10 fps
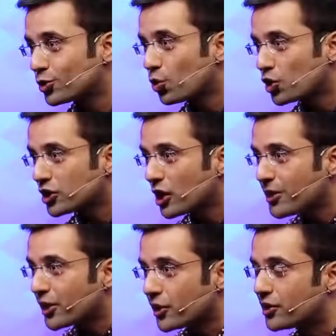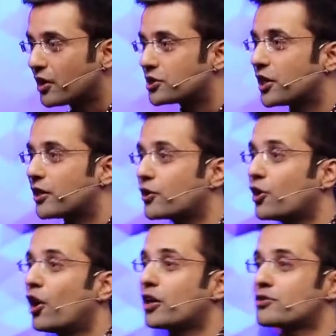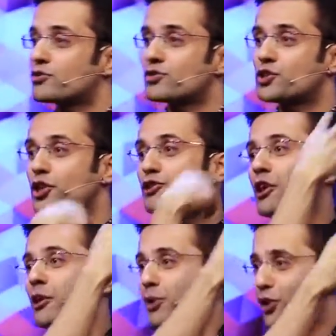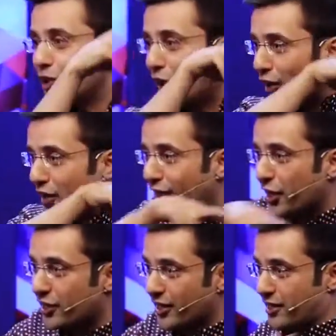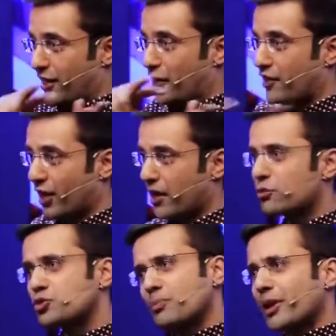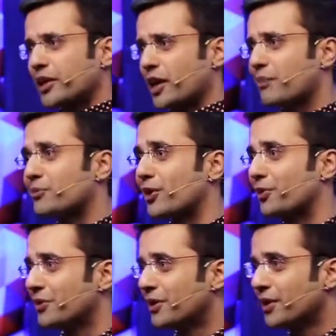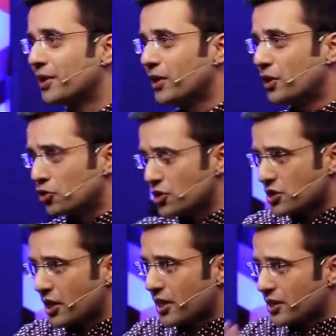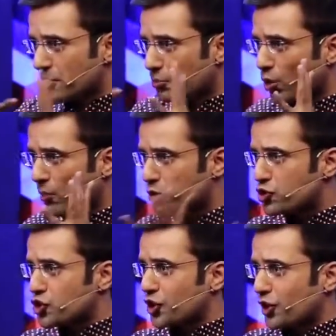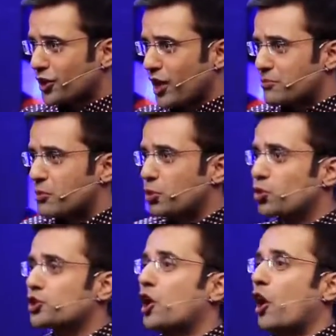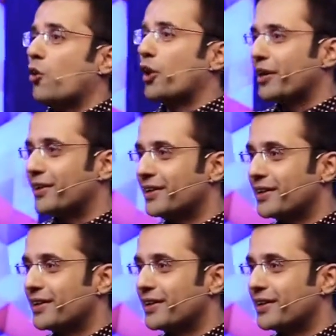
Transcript: तो उनके अंदर भी एक क्रेज़ आ जाएगा कि हाँ ये सेलिब्रिटी आने वाली है या आने वाला है उससे पहले टाइप कर लो तो इस तरीके से पूरा पोजीशन करके आप जब उनको दिखाओगे